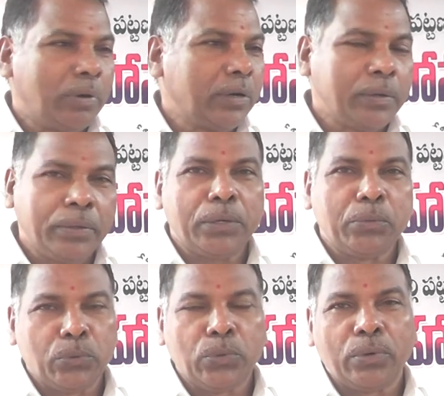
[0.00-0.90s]
వారు
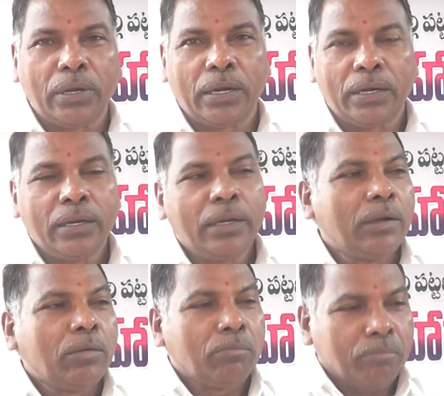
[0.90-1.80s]
ఇంతకుముందు కూడా
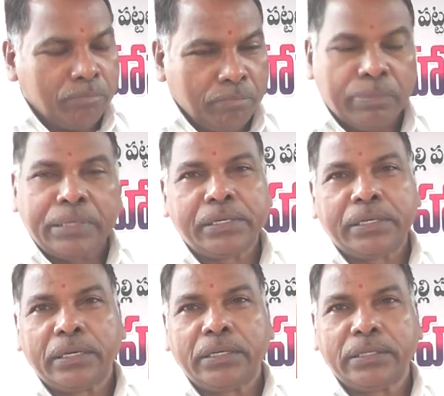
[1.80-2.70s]

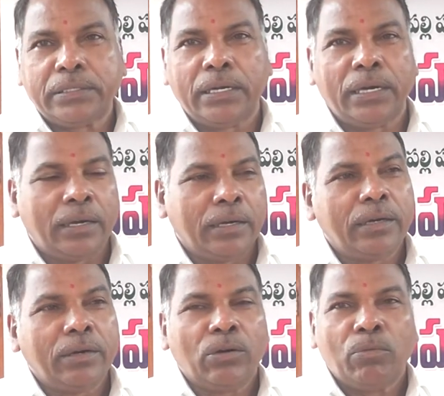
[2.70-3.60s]
ప్రెసిడెంట్గా చేసిన
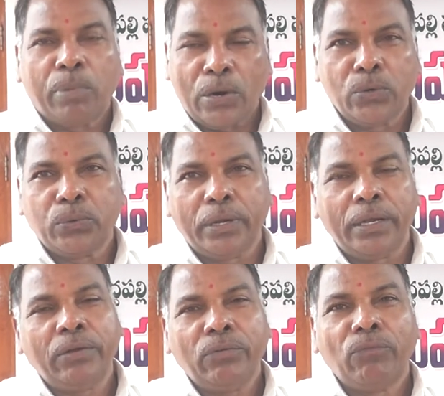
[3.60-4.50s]
పనులు ఉన్నాయి
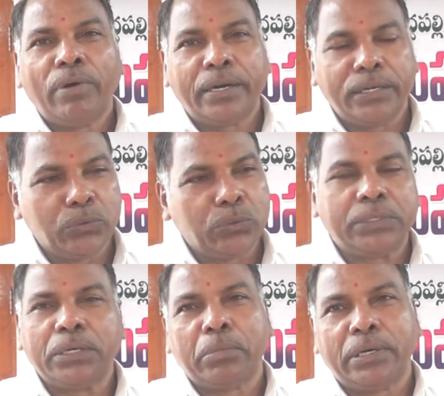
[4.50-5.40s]
వాటిని
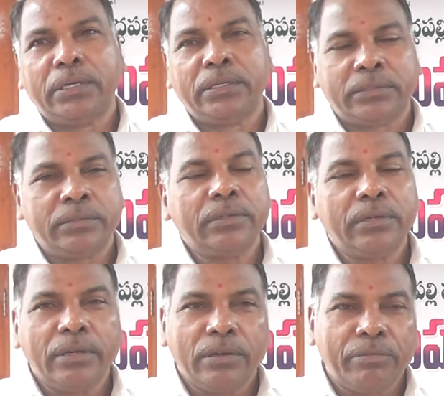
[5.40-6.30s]
చూసే మళ్ళీ
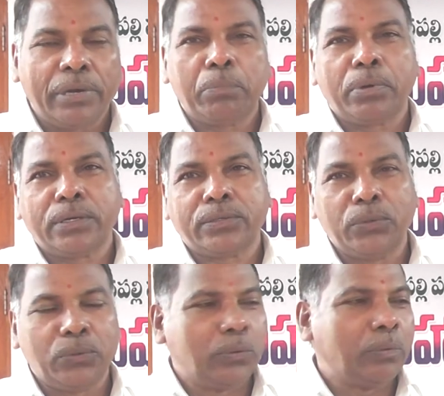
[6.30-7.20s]

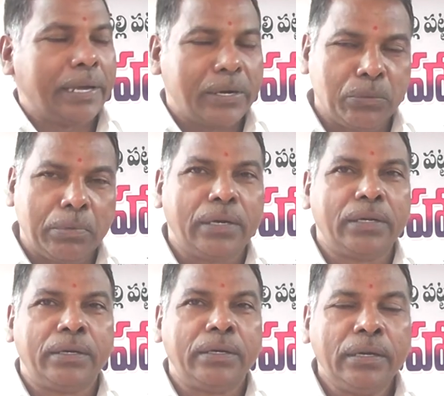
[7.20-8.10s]
వ్యాపారస్తులు ఆయనను మళ్ళీ
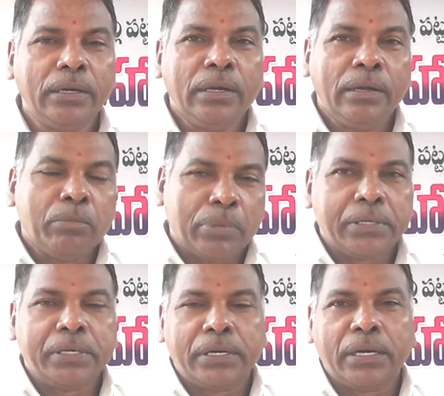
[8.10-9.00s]

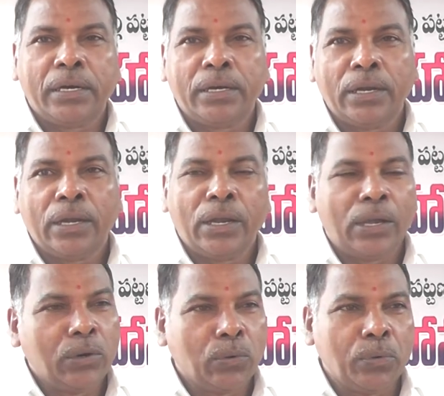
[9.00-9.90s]
ప్రెసిడెంట్గా
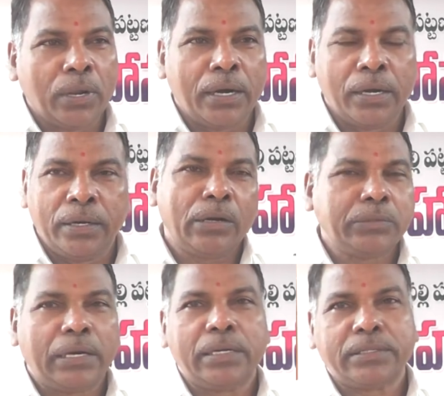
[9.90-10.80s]
ఎన్నుకున్నారని నాకు
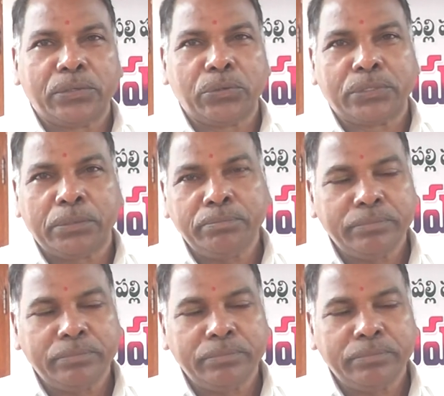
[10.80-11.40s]
చాలా సంతోషం